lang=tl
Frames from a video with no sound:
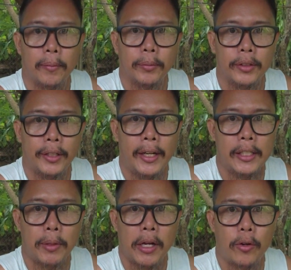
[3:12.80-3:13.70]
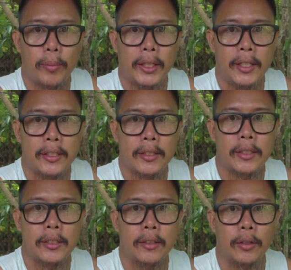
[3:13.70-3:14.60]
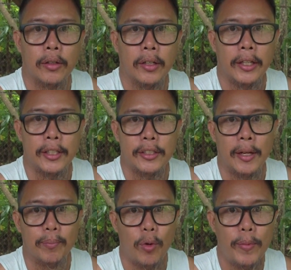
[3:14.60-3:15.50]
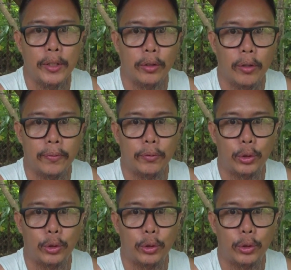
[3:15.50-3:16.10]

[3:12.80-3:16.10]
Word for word: after 3 days mga kakombatiks, it's the moment of